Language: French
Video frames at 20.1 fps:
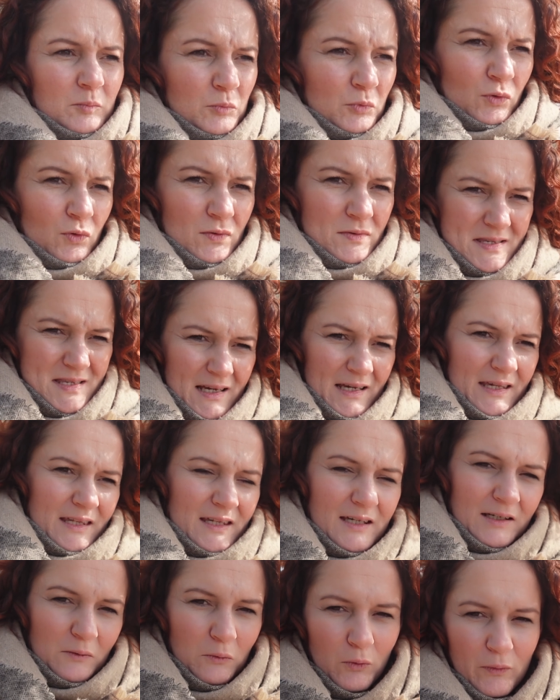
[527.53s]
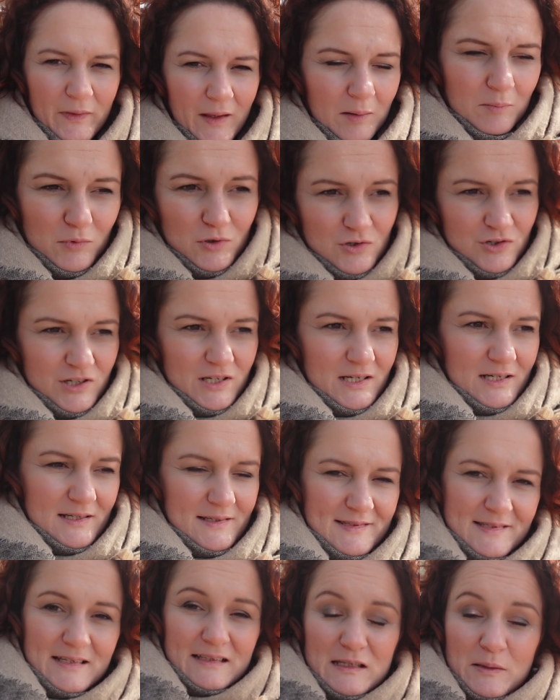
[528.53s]
Bon, ça y est, on a mangé.
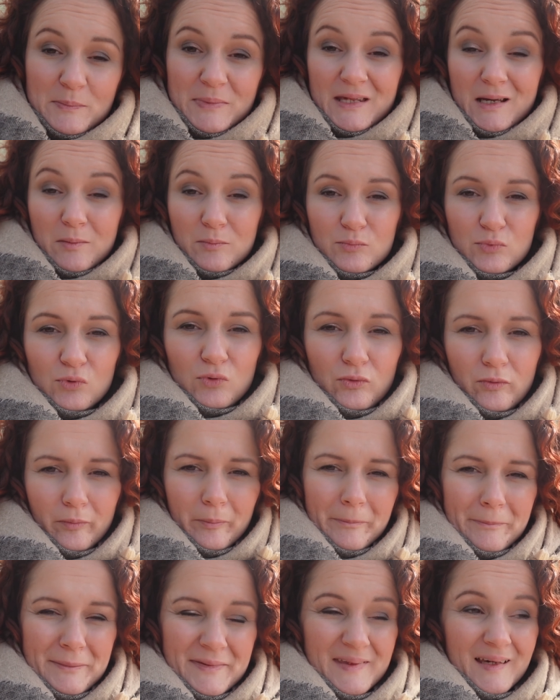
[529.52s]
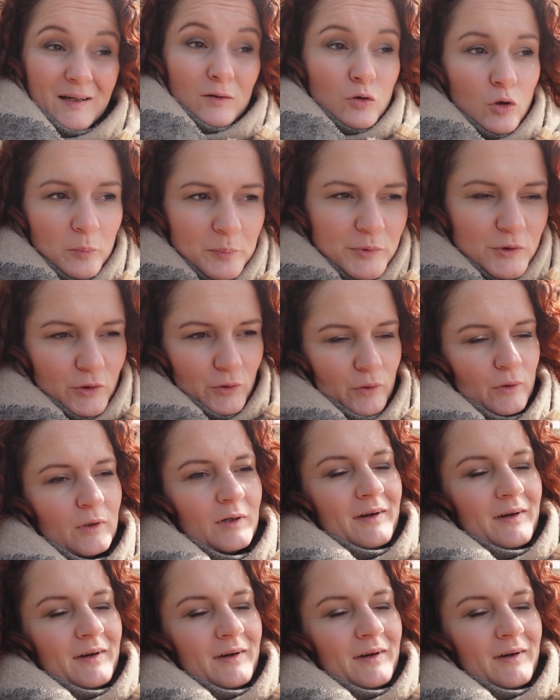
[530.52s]
C'était bien bon, bien copieux.